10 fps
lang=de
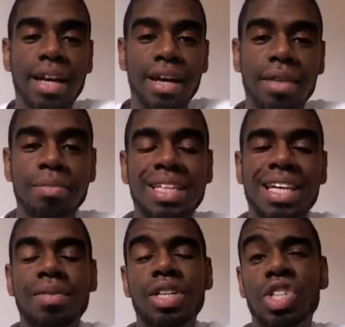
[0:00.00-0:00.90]
Ähm,
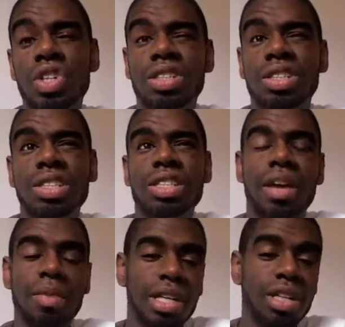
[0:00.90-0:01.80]
ich habe entschlossen, das
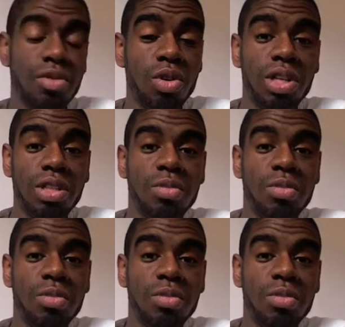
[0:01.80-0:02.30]
einmal in der Woche